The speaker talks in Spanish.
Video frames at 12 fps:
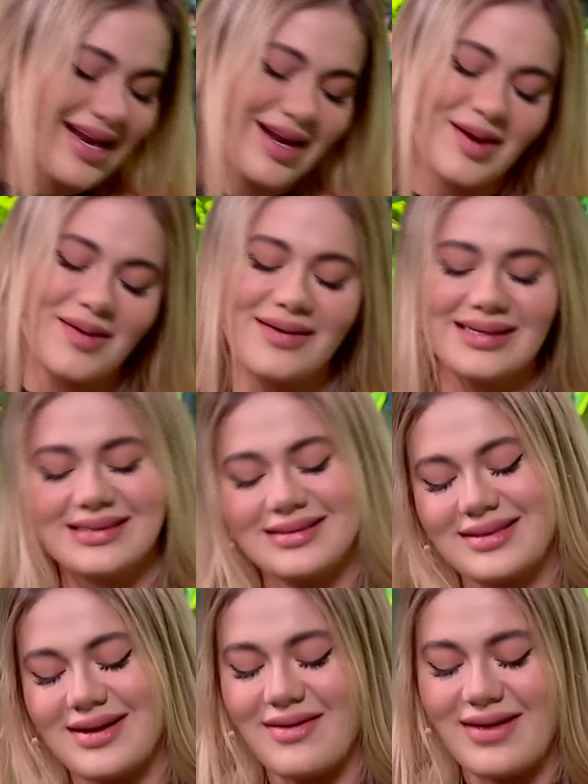No, eso
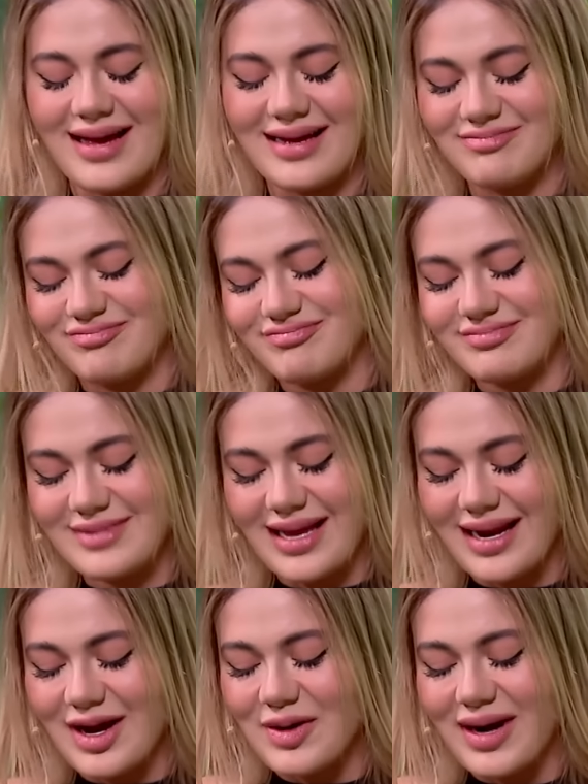todavía Oye,
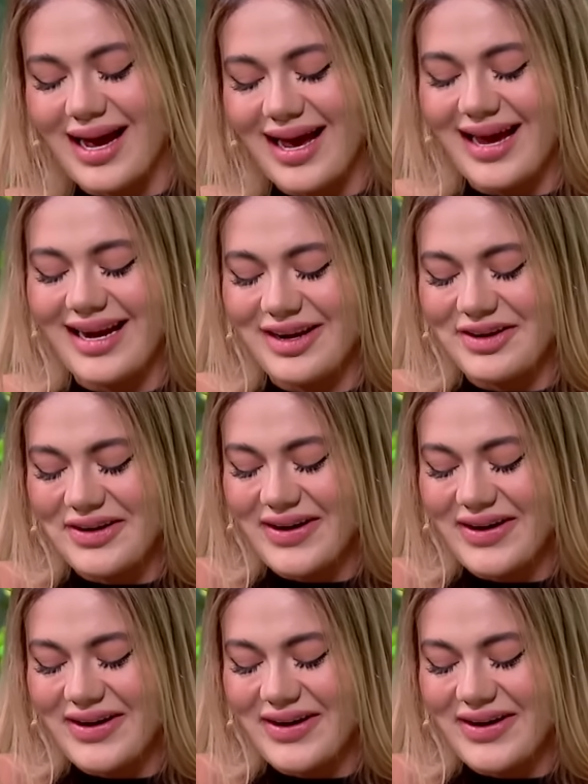tiene colágeno.